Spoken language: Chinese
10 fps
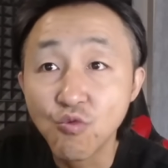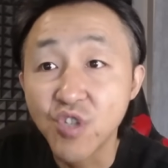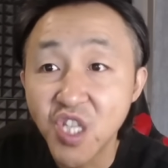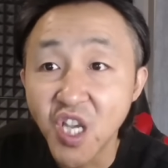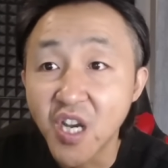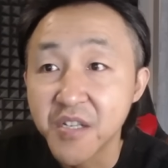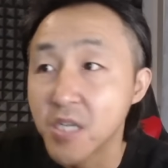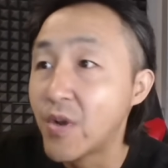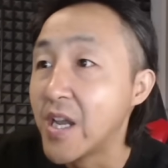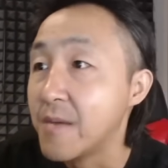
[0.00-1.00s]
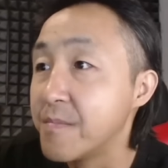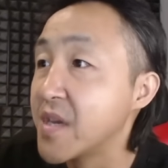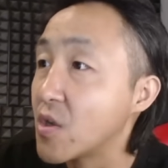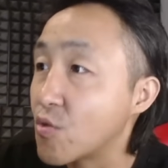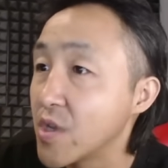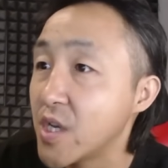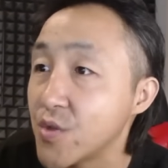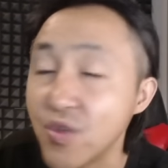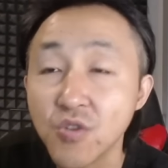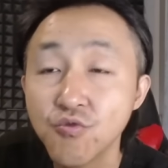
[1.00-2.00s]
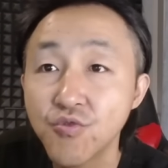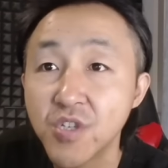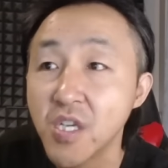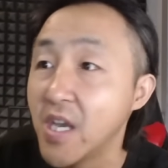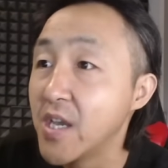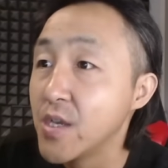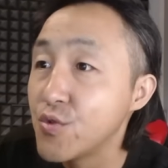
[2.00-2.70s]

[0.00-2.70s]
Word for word: 入第二阶段美国的运输机